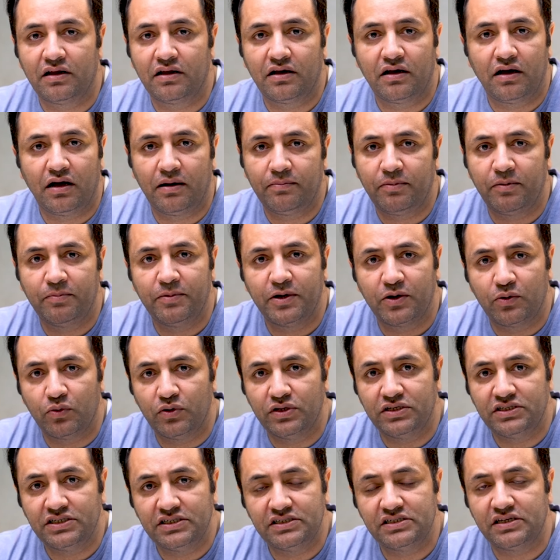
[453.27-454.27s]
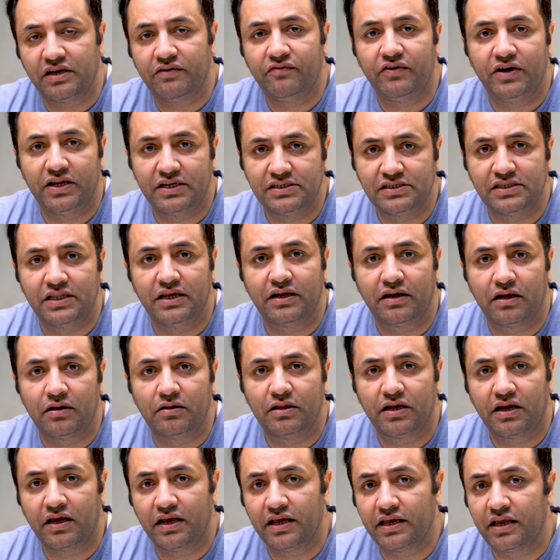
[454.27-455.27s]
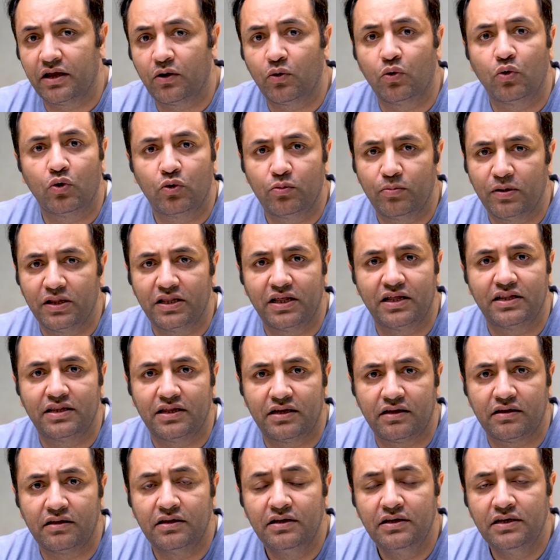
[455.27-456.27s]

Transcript: रहा आप हमें कोई चीज़ एविडेंस देकर दिखाएं कि कौन बंदा था